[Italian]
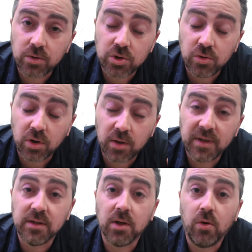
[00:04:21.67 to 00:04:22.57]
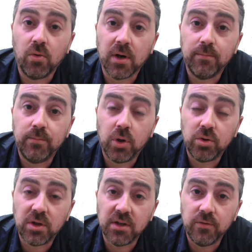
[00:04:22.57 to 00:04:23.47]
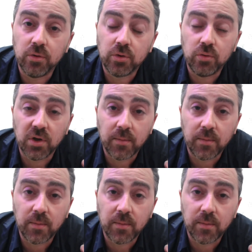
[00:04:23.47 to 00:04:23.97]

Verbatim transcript: sicuramente con una botta di fortuna,